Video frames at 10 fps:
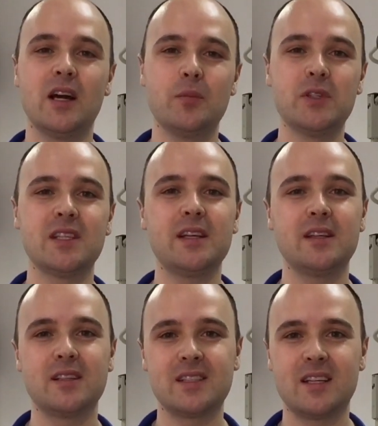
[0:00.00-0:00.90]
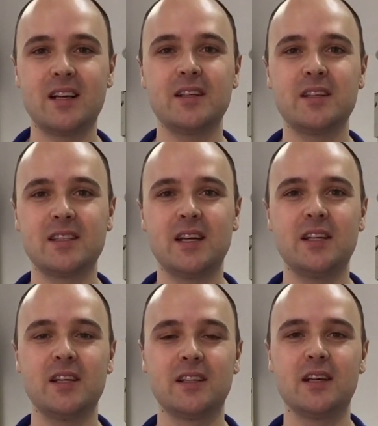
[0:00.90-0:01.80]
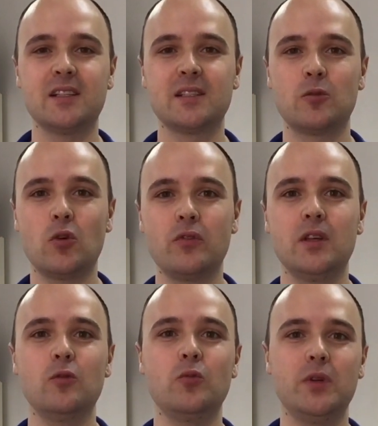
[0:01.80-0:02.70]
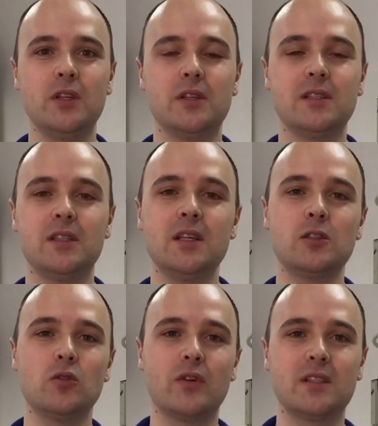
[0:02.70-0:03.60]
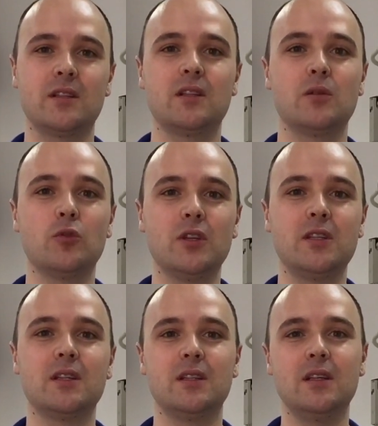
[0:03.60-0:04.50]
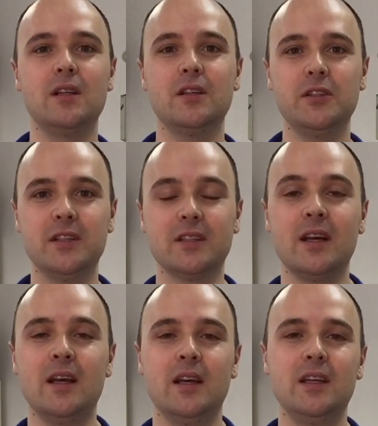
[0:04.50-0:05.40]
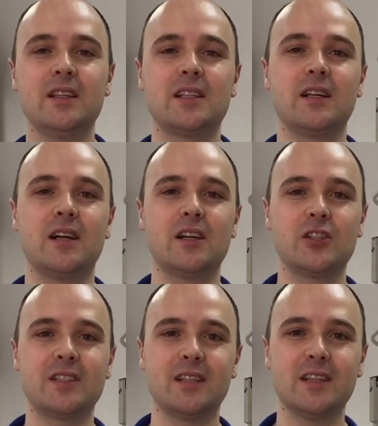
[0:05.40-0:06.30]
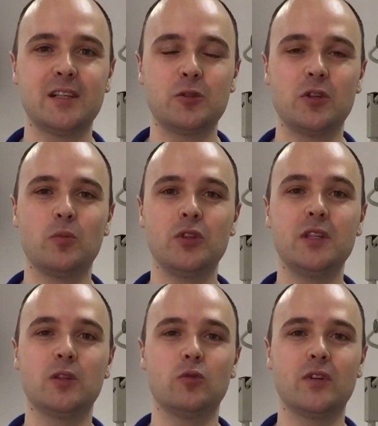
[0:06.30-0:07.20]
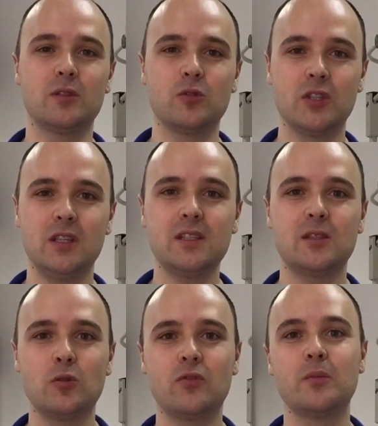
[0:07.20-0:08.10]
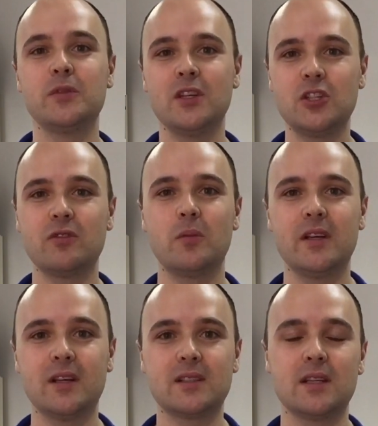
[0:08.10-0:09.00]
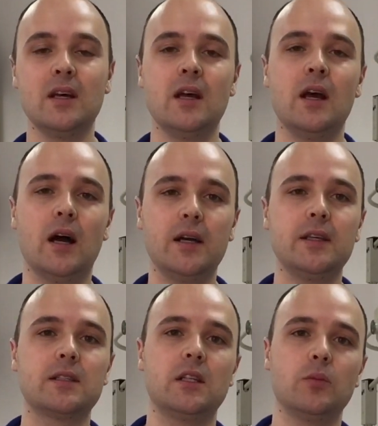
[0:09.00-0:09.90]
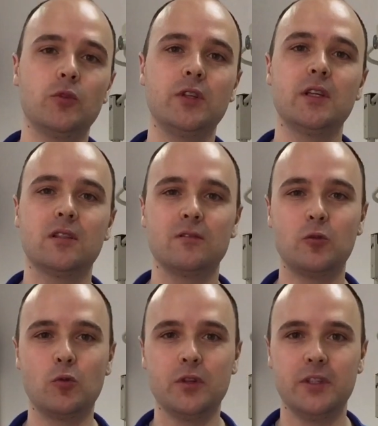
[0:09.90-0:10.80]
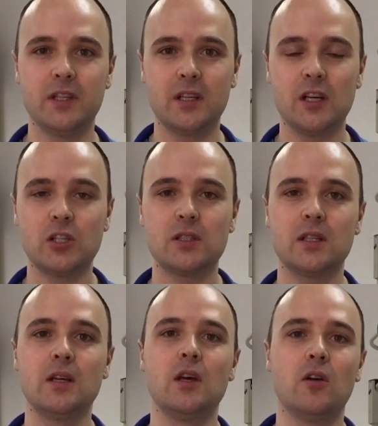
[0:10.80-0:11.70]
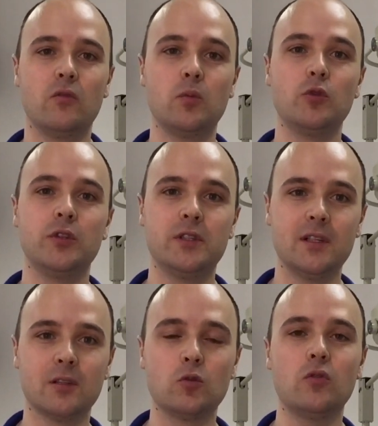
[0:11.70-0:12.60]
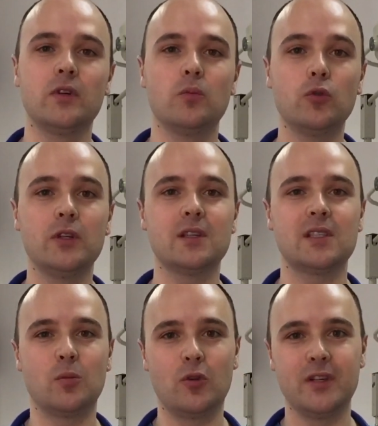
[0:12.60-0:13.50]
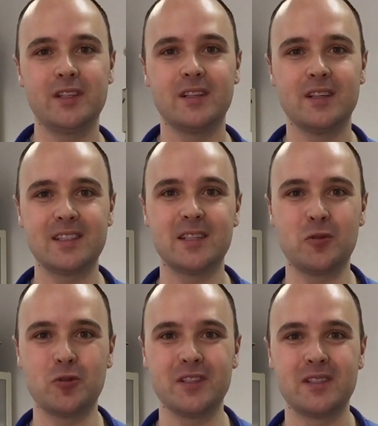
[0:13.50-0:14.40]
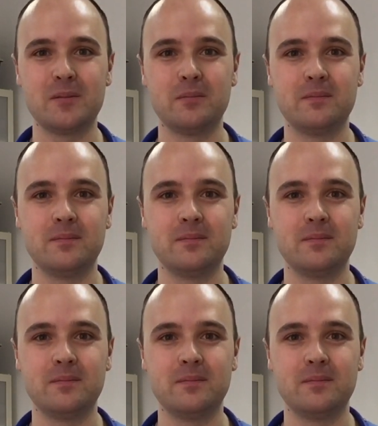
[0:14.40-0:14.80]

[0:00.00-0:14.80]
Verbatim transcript: обязательно заранее сдайте анализ крови и убедитесь, есть у вас этот иммунитет или нет. И если окажется так, что иммунитет у вас уже есть, то вам нечего бояться. А если иммунитета вдруг не окажется, вы будете готовы и будете соблюдать осторожность.